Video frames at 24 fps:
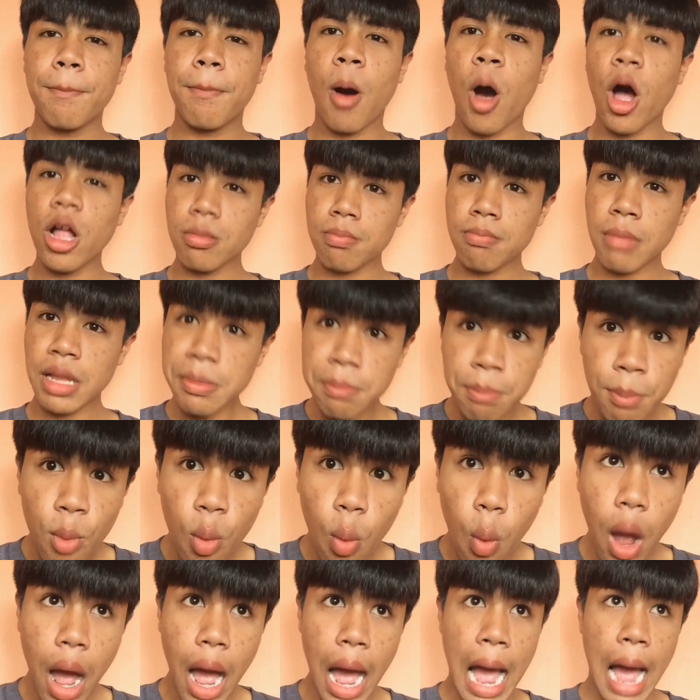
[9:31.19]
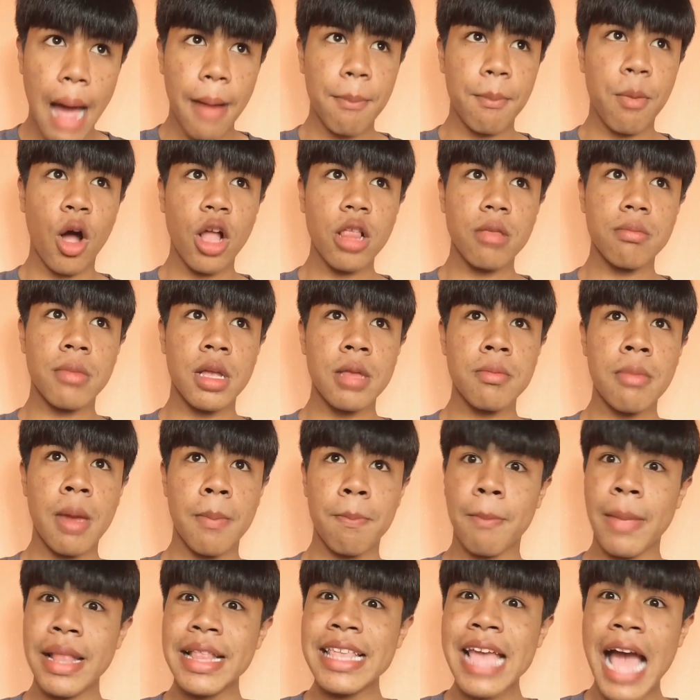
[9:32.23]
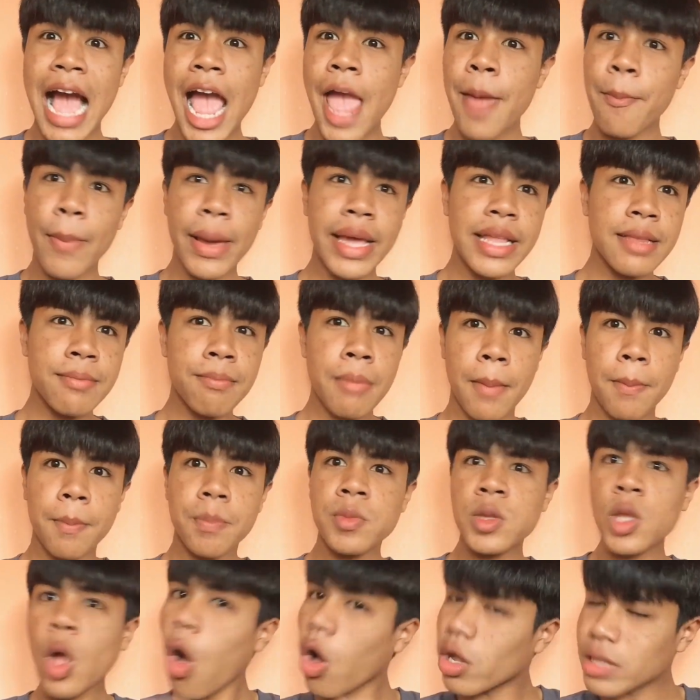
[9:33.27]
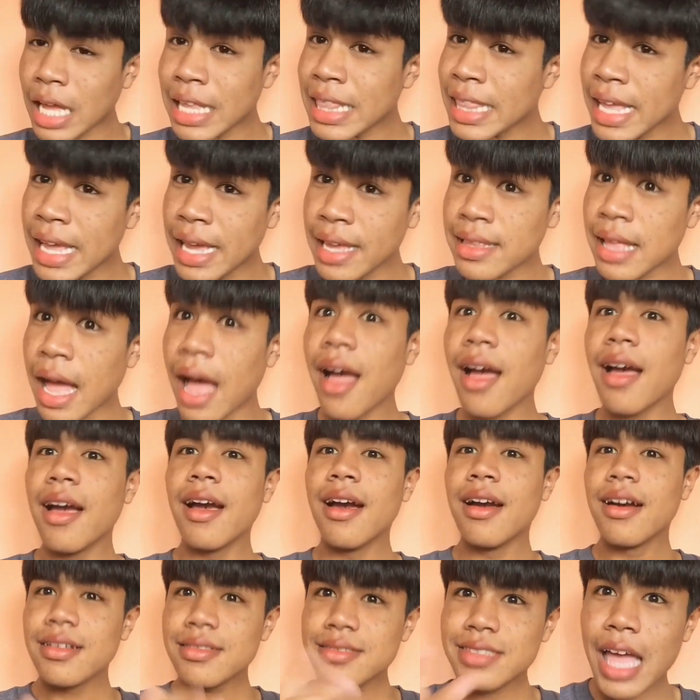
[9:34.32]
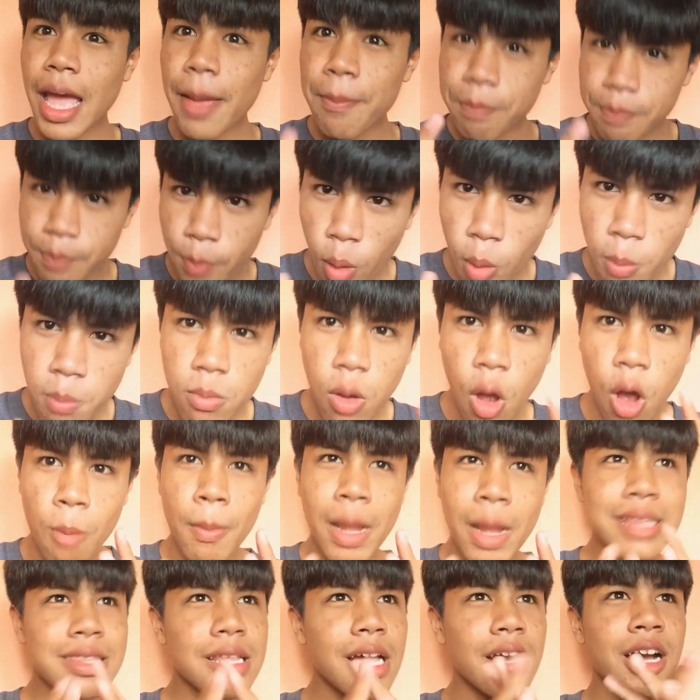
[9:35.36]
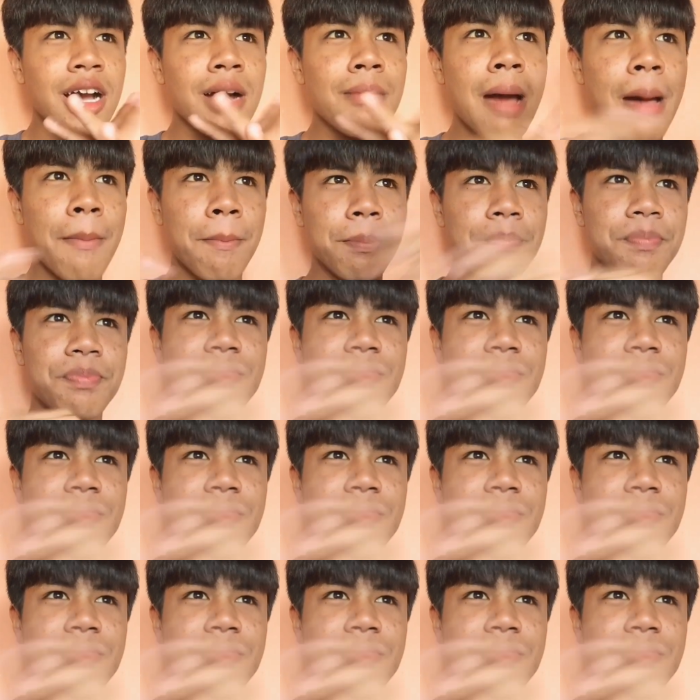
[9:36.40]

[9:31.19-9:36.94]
พอดมันมั่วพอดมันแบบบรรยายไปแบบนอกทะเลนะแต่ปมของมันอ่ะ คือแบบ